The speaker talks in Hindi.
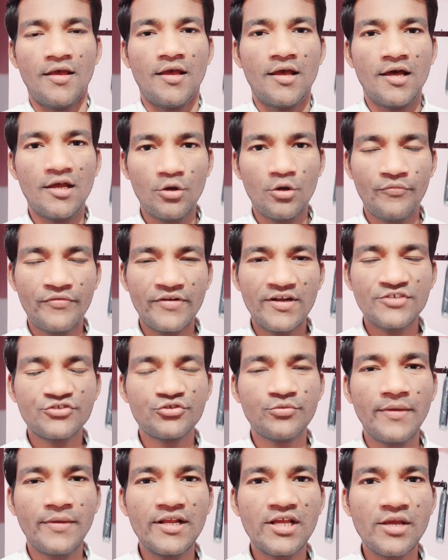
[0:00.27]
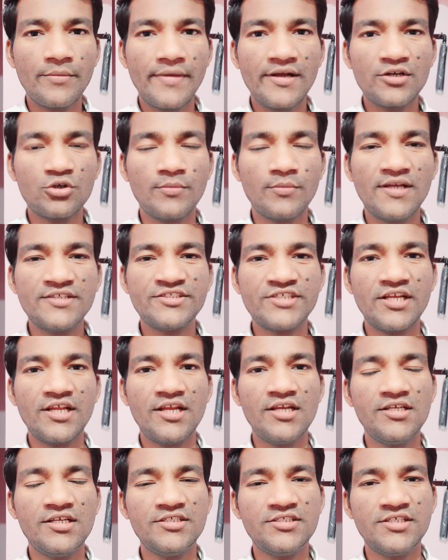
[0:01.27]
हेलो फ्रेंड्स वेलकम बैक टू माय
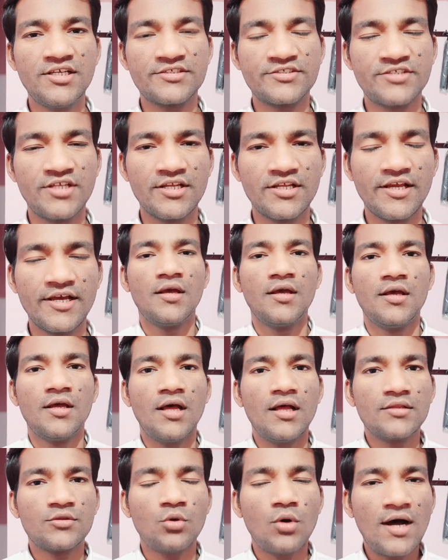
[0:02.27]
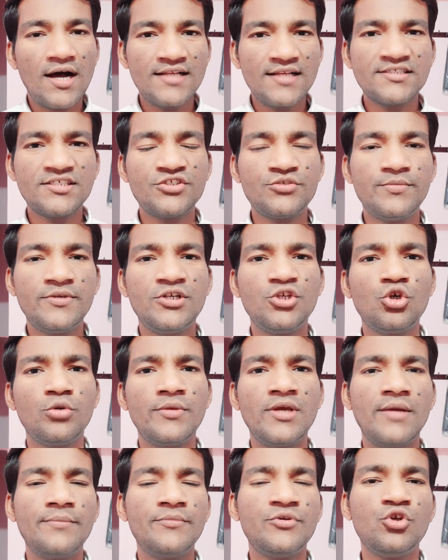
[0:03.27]
चैनल ए जी एक्सल ज्ञान तो आज की इस वीडियो
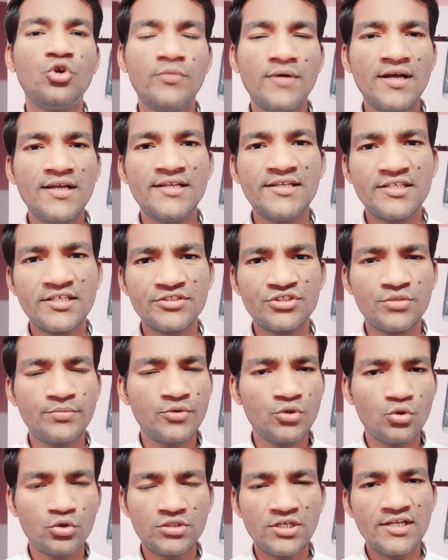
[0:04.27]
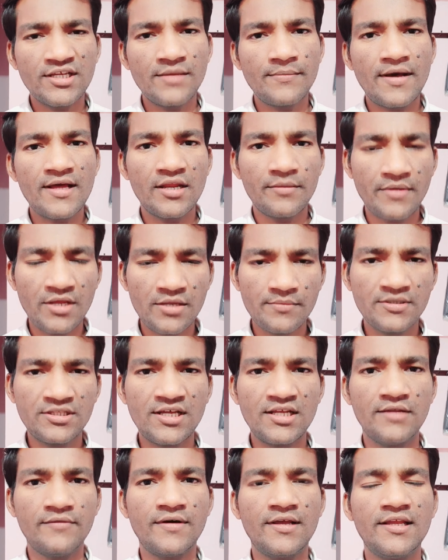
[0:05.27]
में हम युवा इंटर्नशिप योजना के बारे में ही
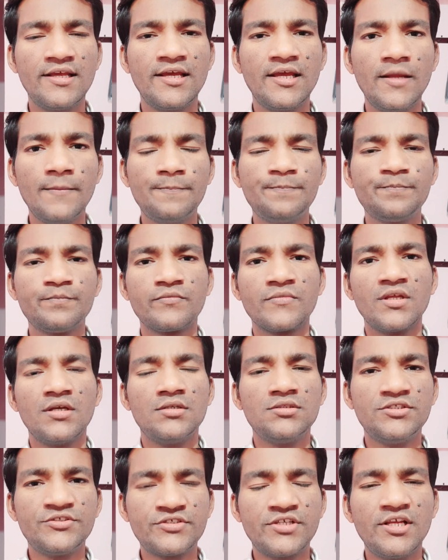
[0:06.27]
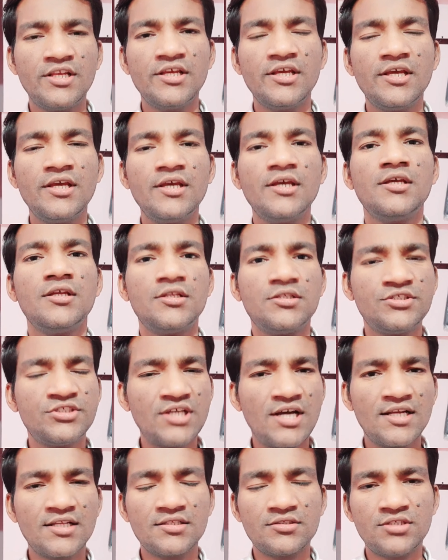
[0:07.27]
बताने वाले हैं जिसके लिए
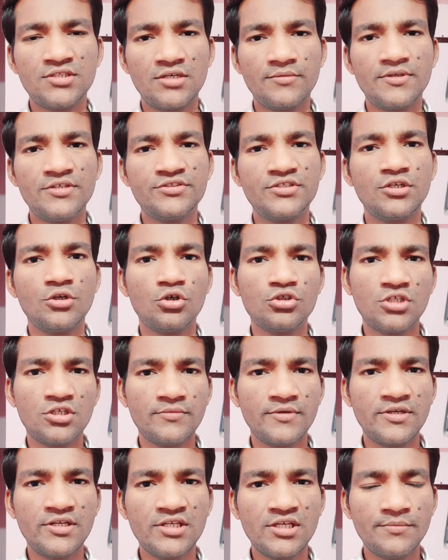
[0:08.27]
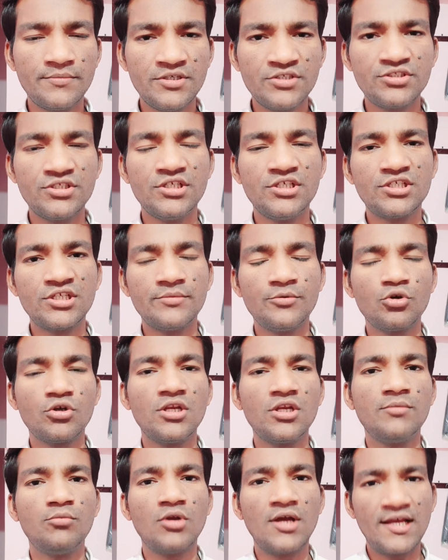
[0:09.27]
4 जनवरी से 9 जनवरी के बीच इंटरव्यू
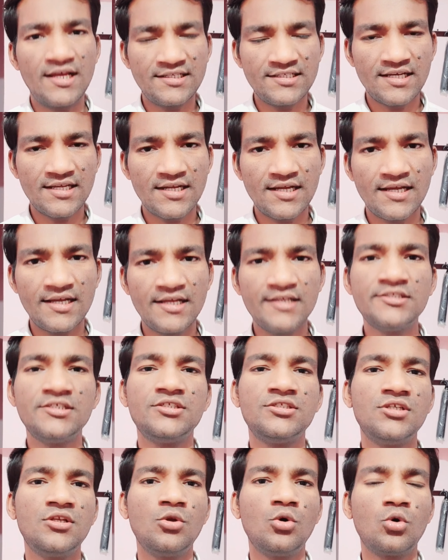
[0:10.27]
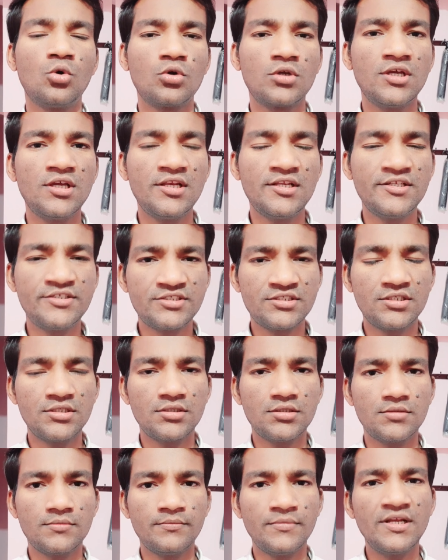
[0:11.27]
के लिए बुलाया जा रहा है जिन जिन लोगों के लिस्ट
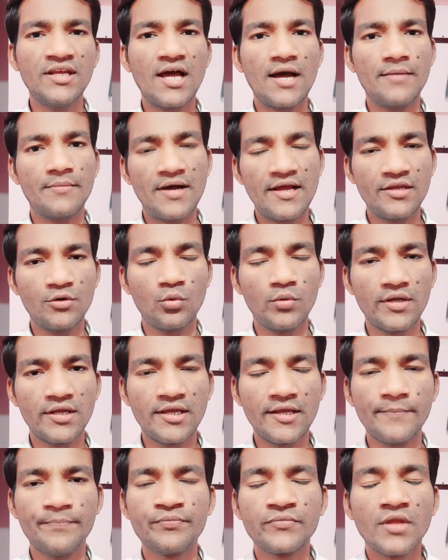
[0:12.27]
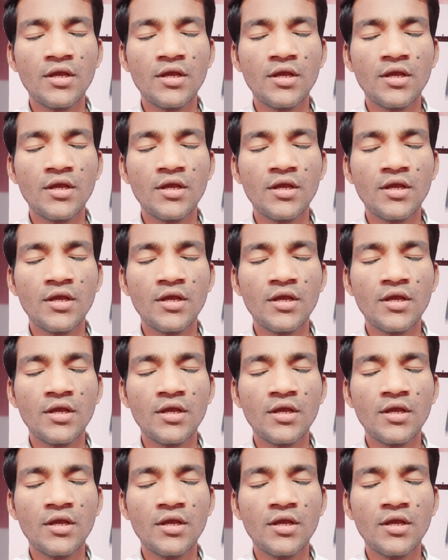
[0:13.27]
में नाम आए हुए हैं